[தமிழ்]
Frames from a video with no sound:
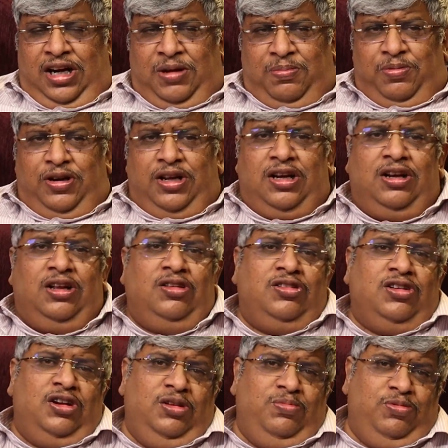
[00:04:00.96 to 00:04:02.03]
நாளைக்கு
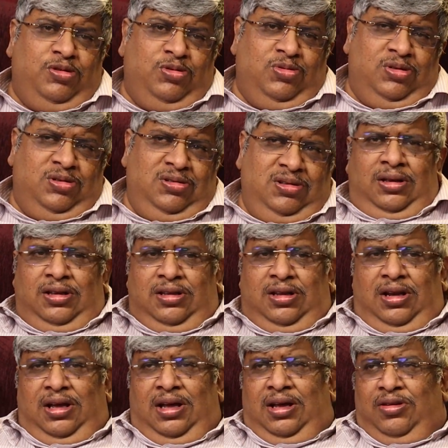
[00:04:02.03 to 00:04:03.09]
பண்ணிக்கலான்னு தள்ளி போடுவோம்
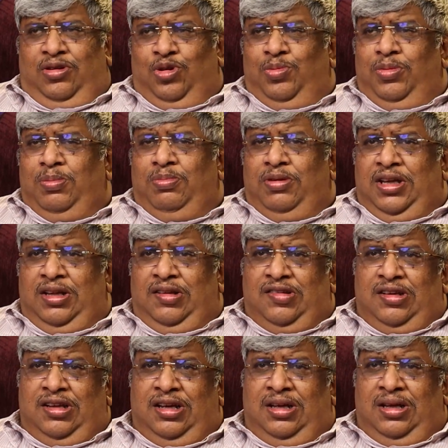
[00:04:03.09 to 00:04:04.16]
இதில் ஹியூமன்
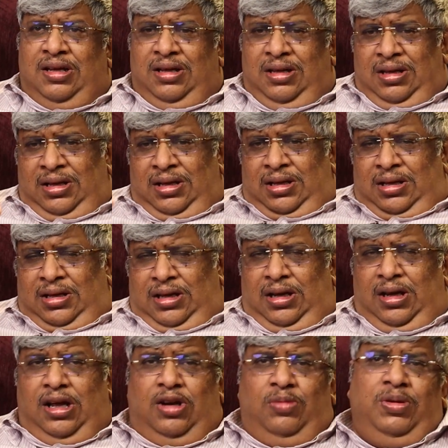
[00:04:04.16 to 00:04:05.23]
பீயிங்ஸில்
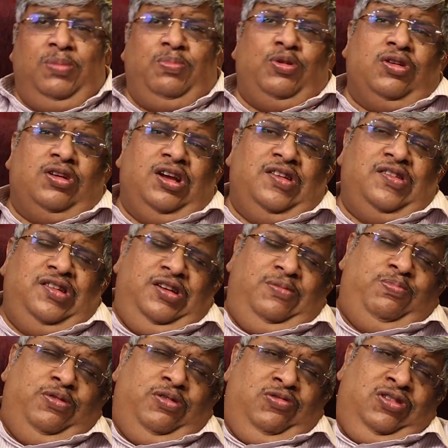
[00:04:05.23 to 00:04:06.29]
எல்லாருமே
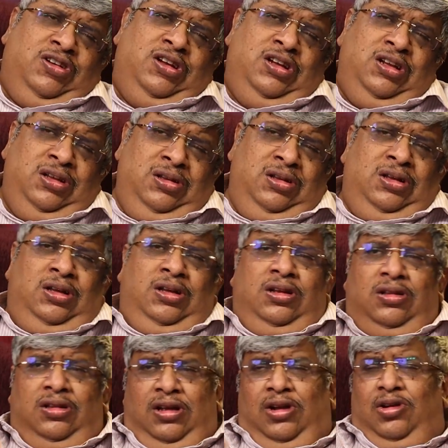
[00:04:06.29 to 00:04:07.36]
ப்ரொக்யாசினேட் பண்ணுவாங்க
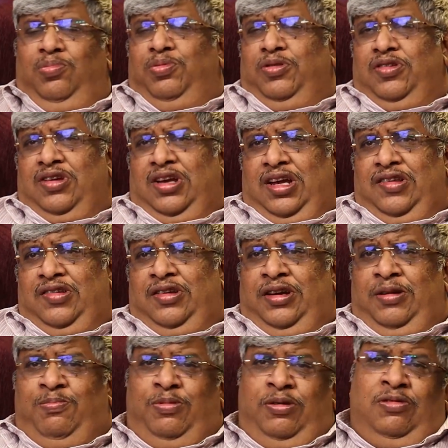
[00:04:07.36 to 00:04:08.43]
நானும்
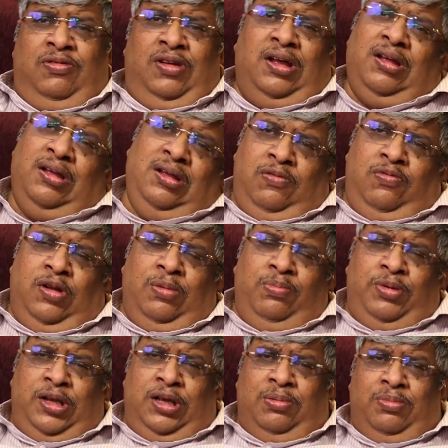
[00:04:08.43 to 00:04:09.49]
ப்ரொக்யாசினேட் பண்ணுவேன் எவ்வளோ
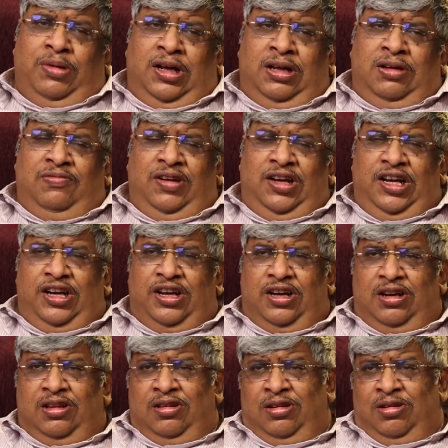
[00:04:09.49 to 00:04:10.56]
பெரிய மாவி
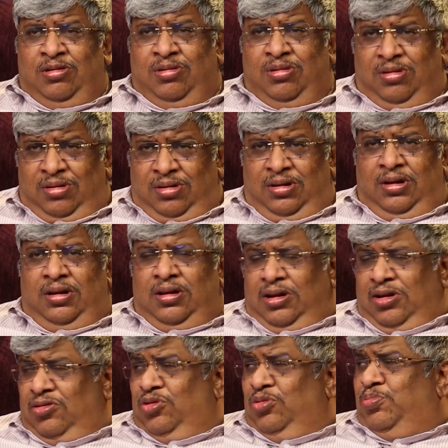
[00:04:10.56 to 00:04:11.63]
லீடராக இருந்தாலும்
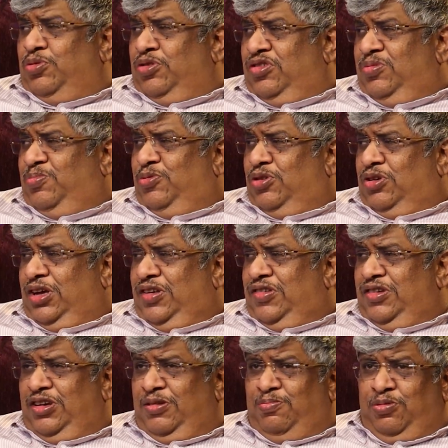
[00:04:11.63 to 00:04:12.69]
அவனும் ப்ரொஸ்
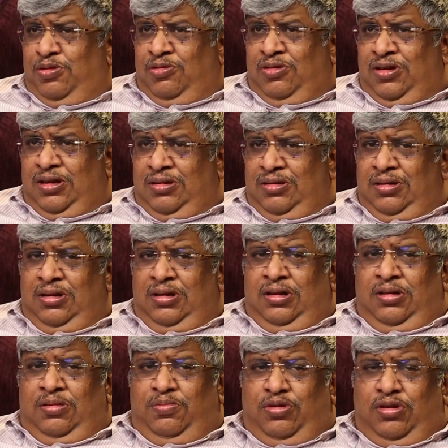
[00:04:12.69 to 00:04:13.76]
ப்ரொக்யாசினேட் பண்ணுவான்
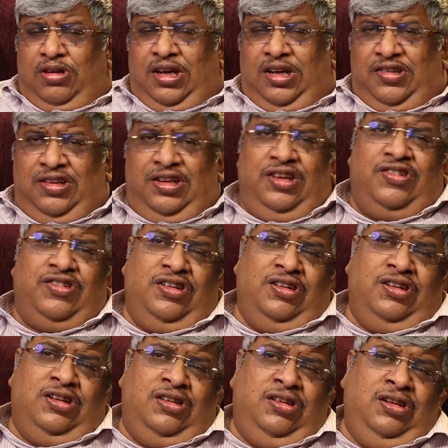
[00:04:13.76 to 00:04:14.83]

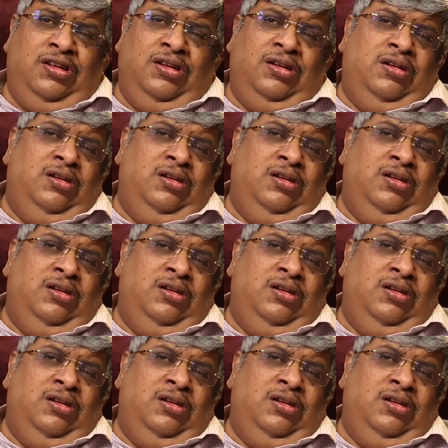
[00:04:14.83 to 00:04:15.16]
ப்ரொக்யாசினேஷனுங்கிறது